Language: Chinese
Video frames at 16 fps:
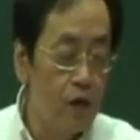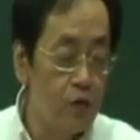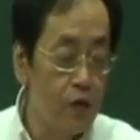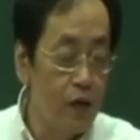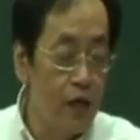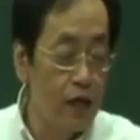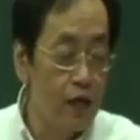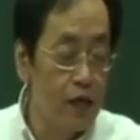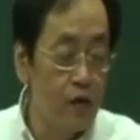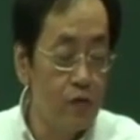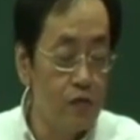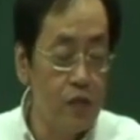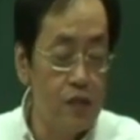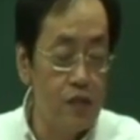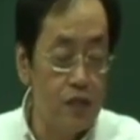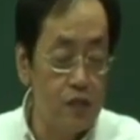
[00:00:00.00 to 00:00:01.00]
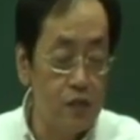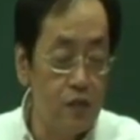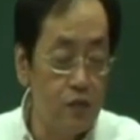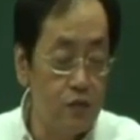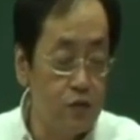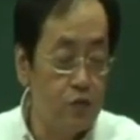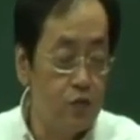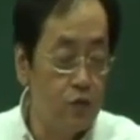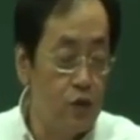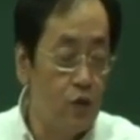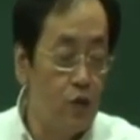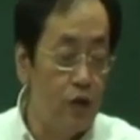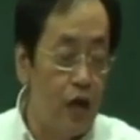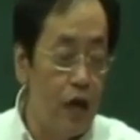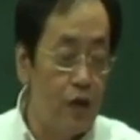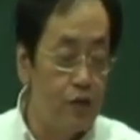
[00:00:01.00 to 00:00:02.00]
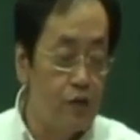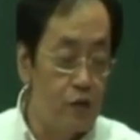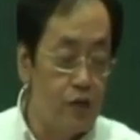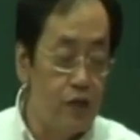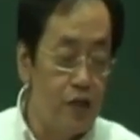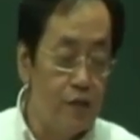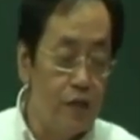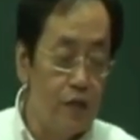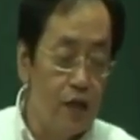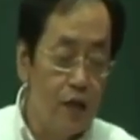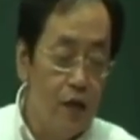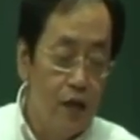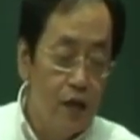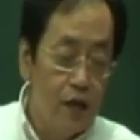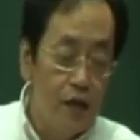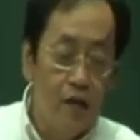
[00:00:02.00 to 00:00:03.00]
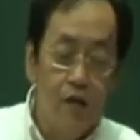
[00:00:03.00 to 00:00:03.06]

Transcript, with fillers: 哦，诸位看唐龙山解释的最后一行中间那边，